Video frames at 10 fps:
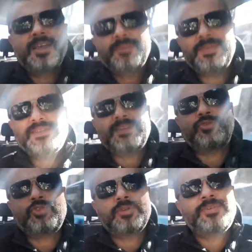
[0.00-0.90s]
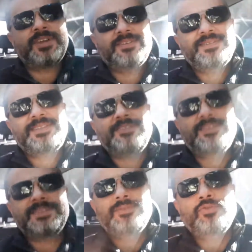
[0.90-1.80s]
biz atıyorum kadın
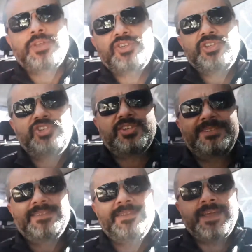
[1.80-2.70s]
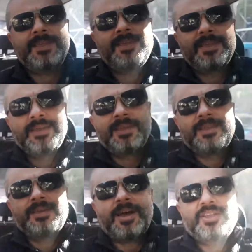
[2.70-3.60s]
Sivas'ın Ulaş ilçesinde
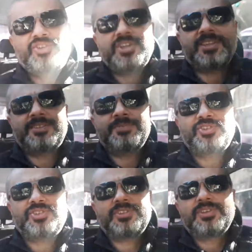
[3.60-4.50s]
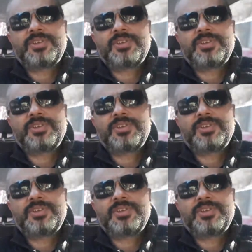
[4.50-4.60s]
hacca gitmiş.